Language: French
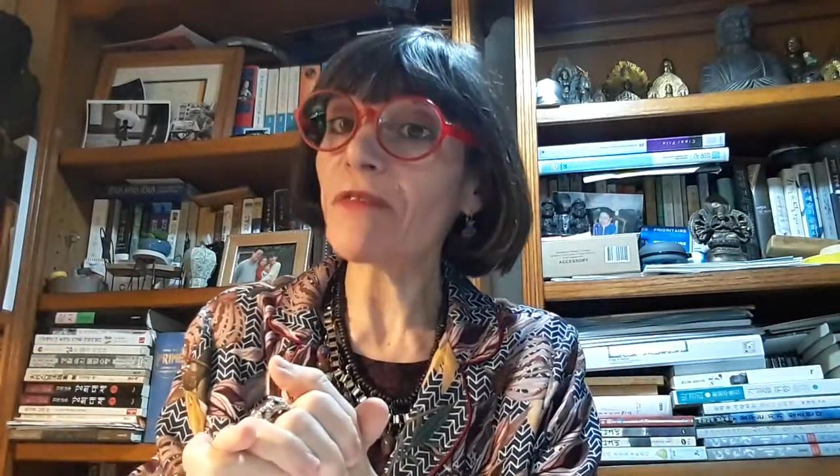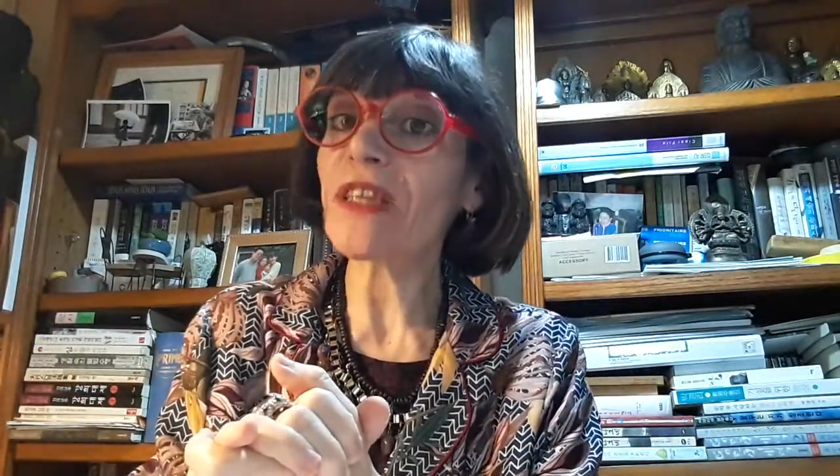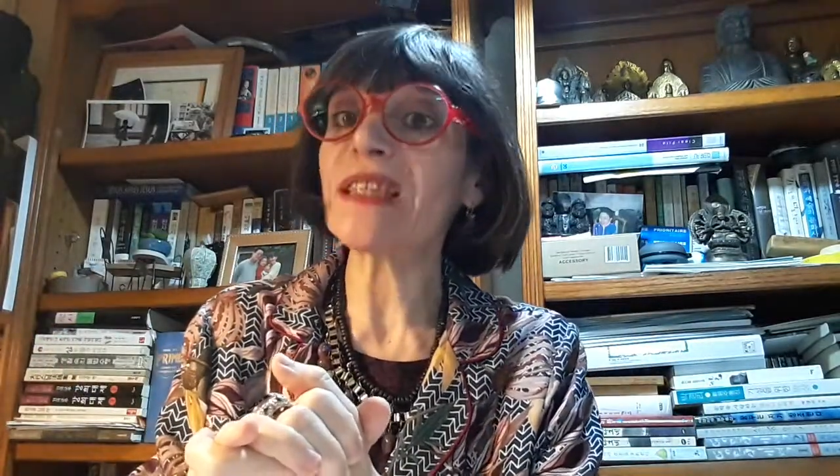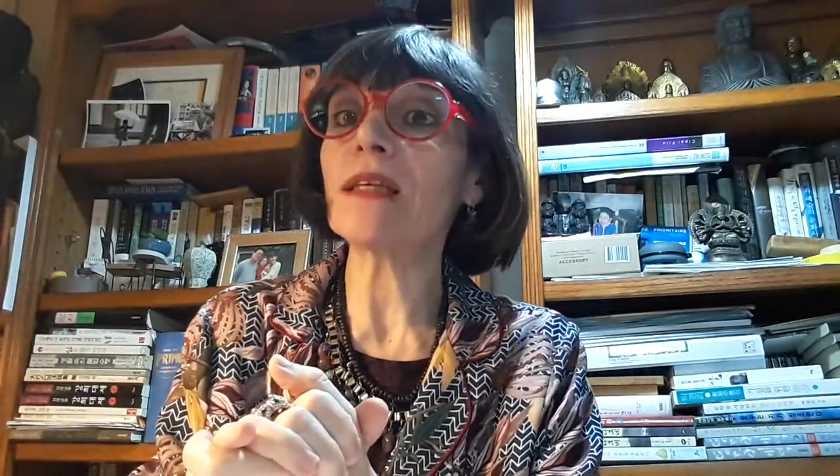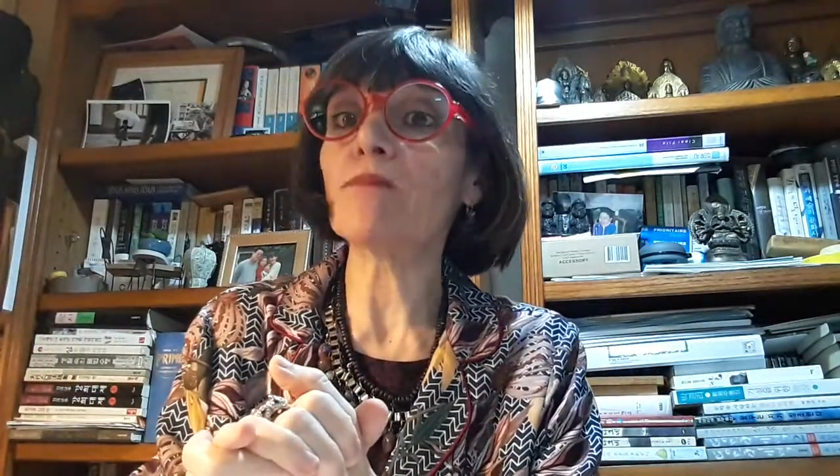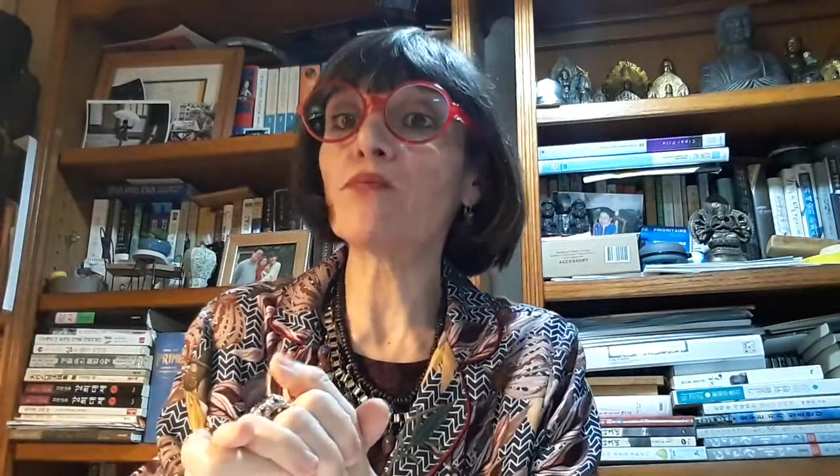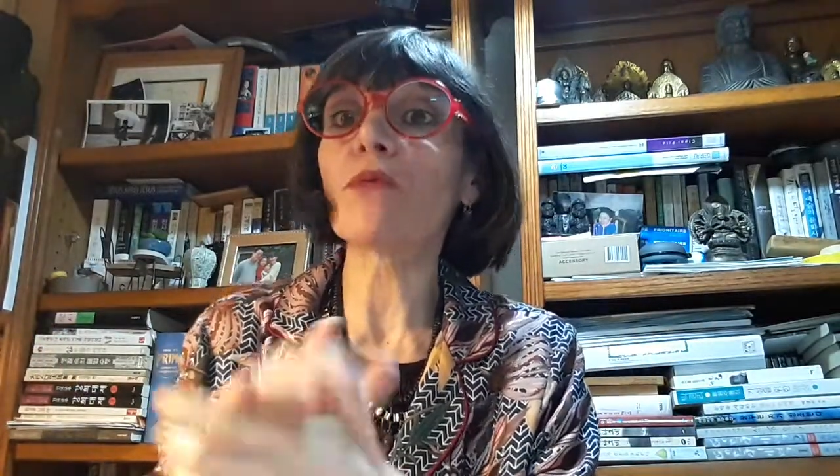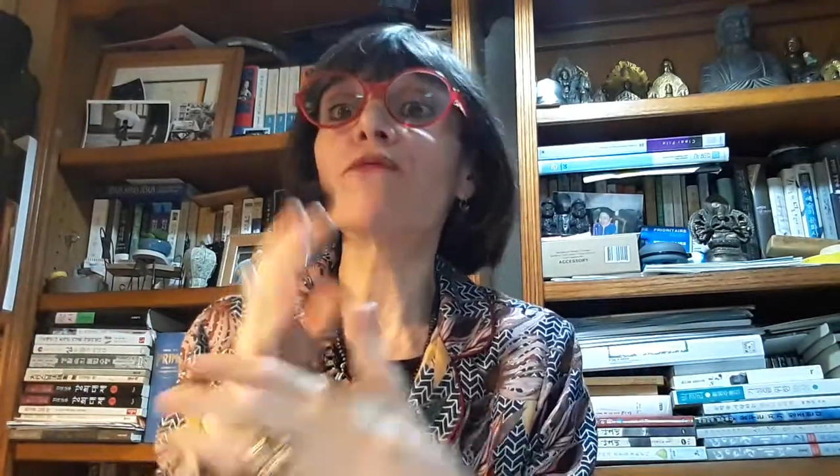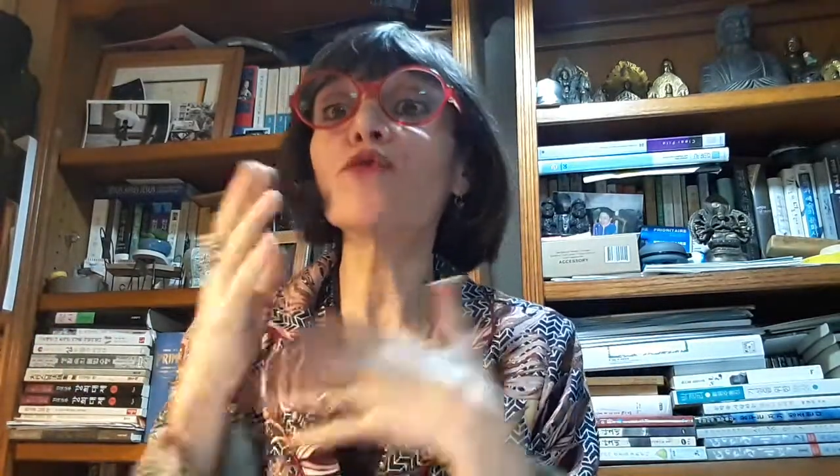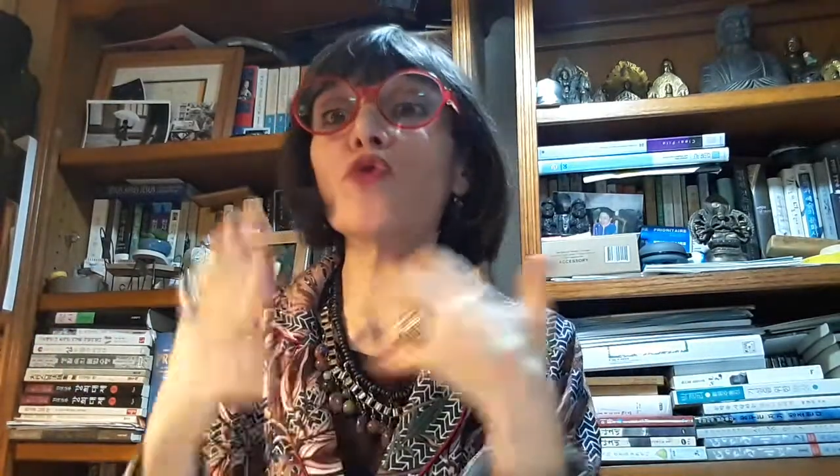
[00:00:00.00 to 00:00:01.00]
facile
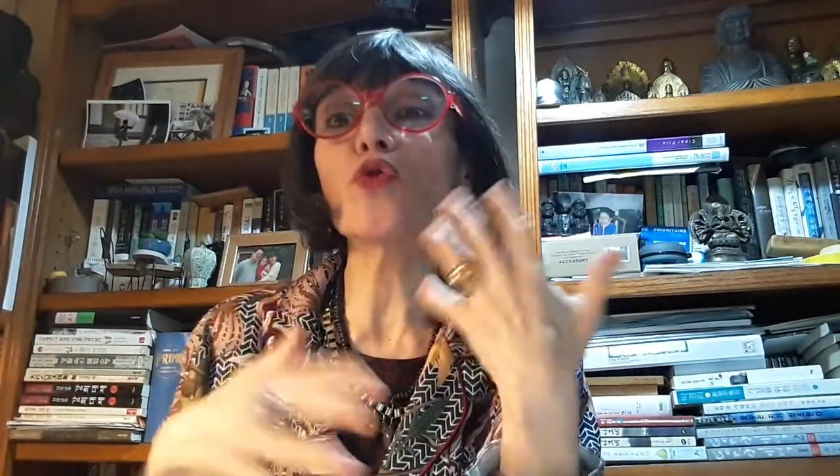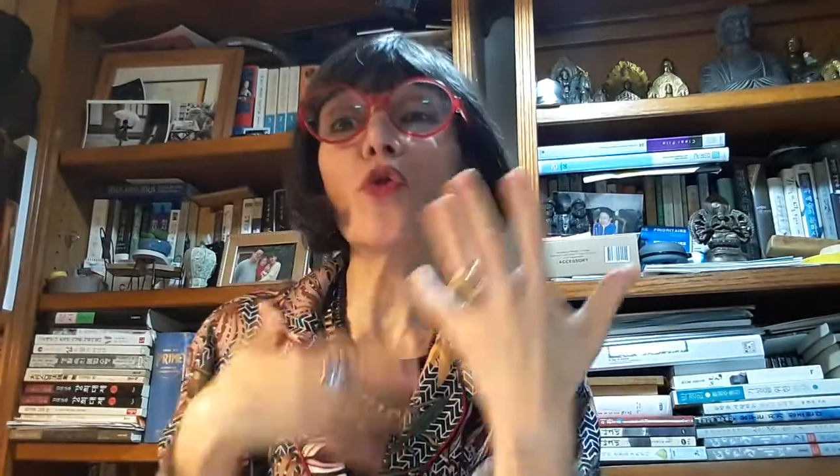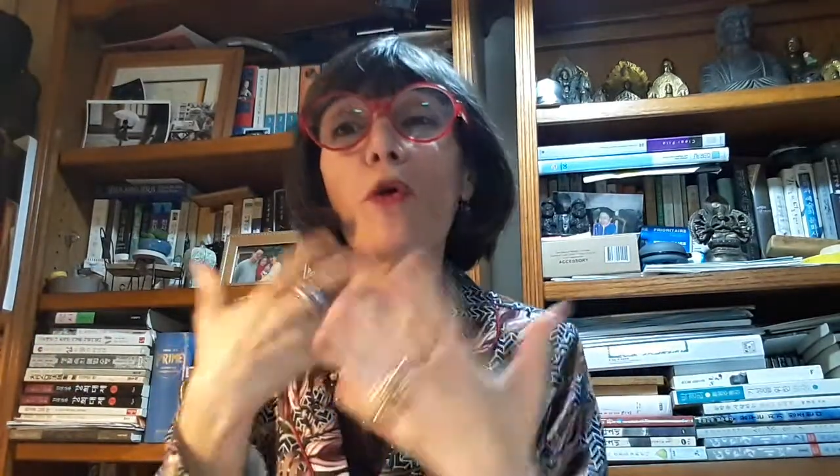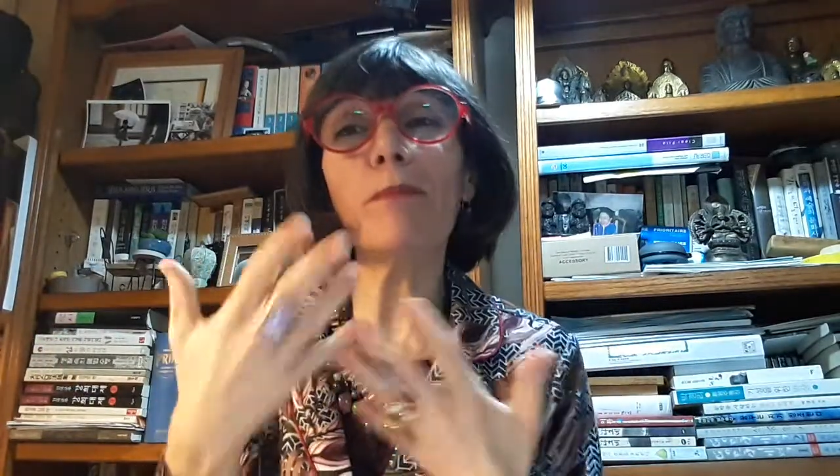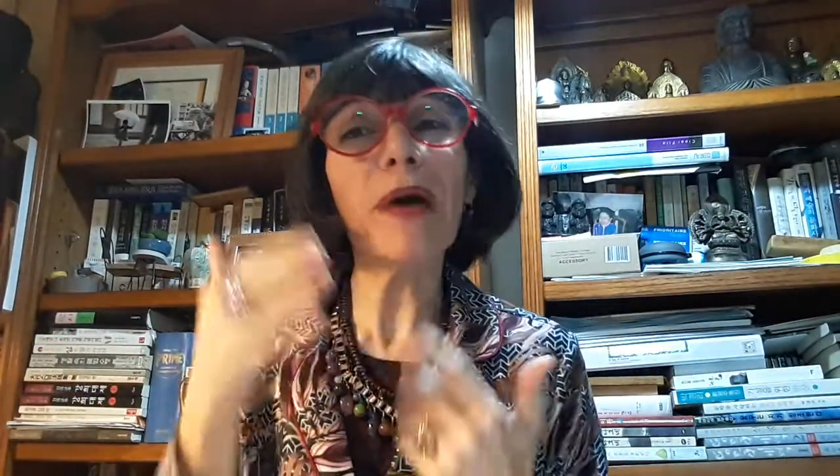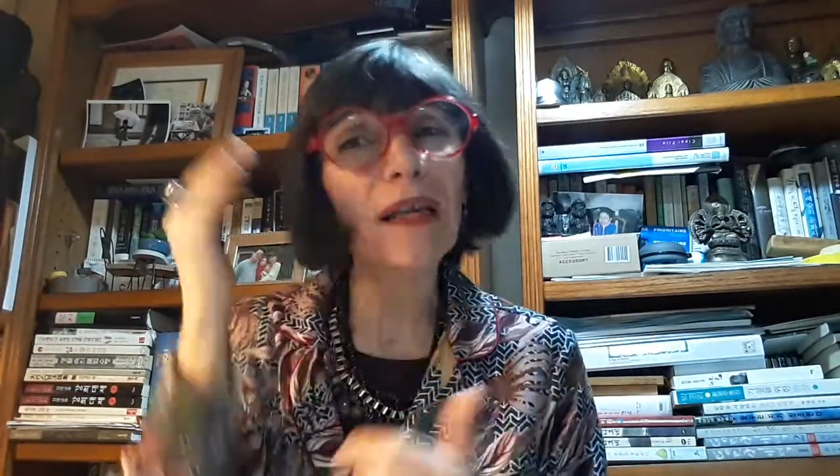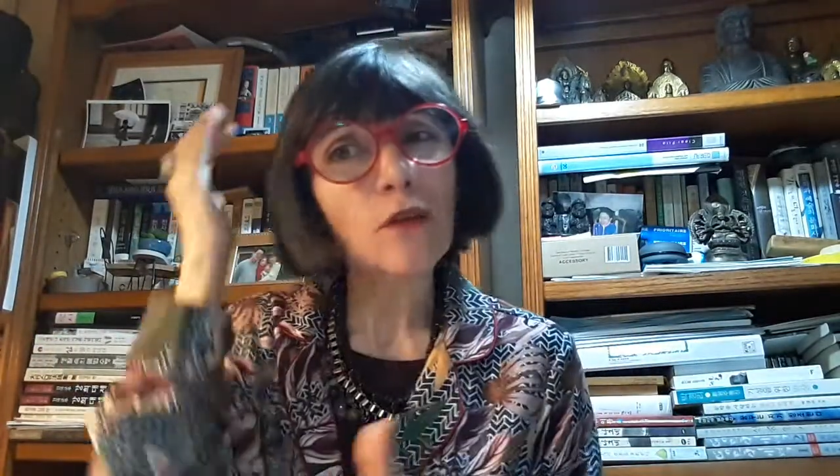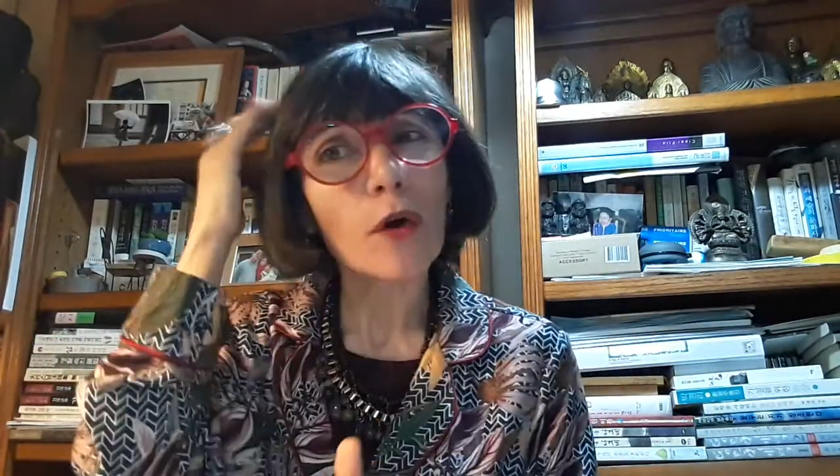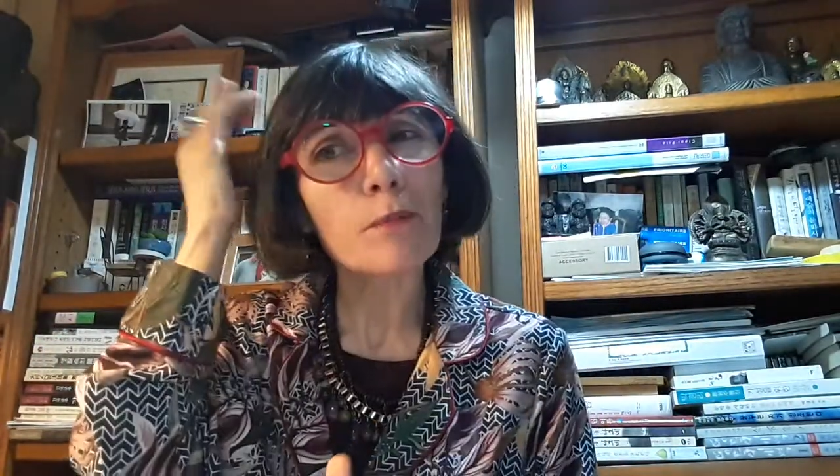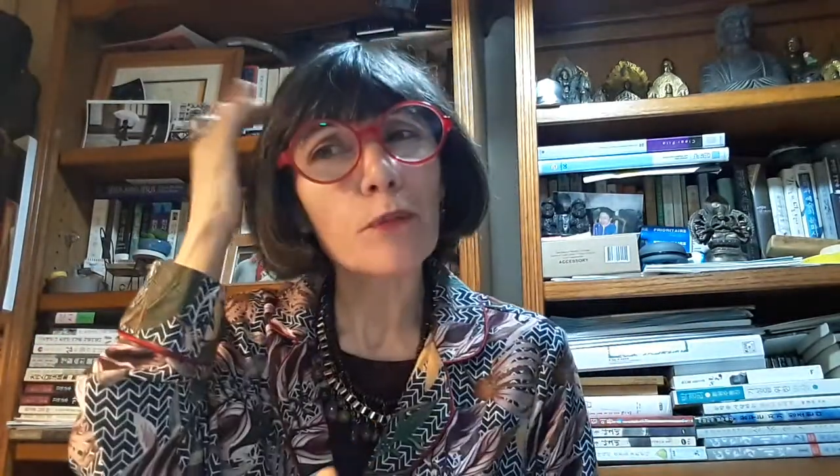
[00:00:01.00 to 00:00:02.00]
pour vous de
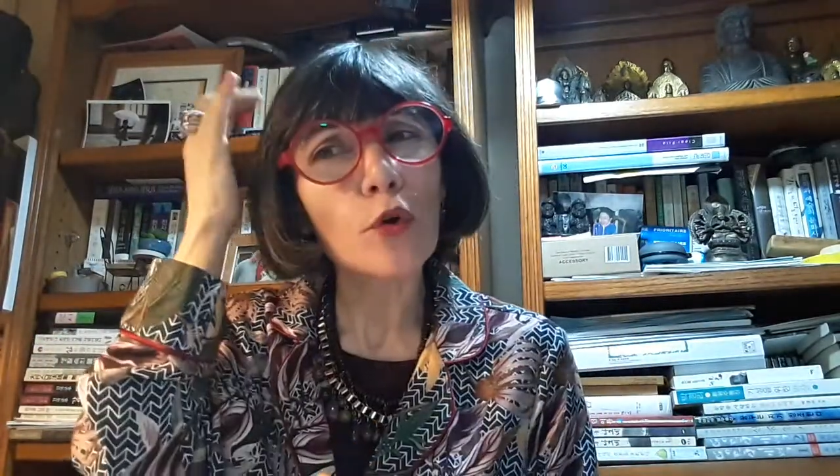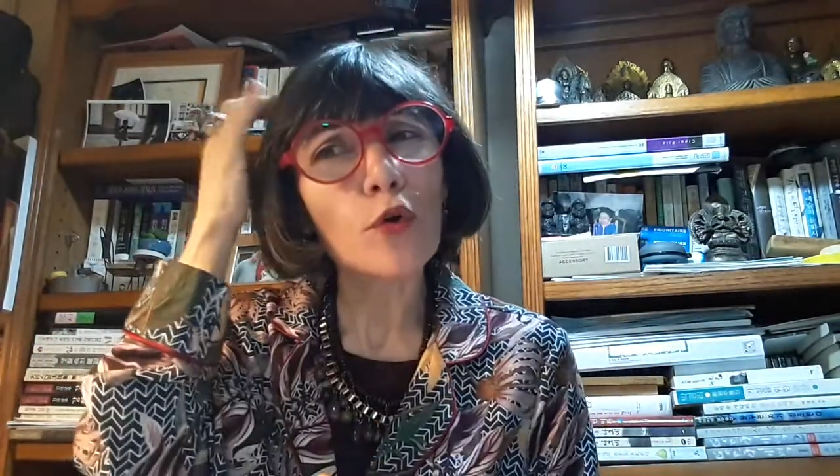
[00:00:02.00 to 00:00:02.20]
comprendre un peu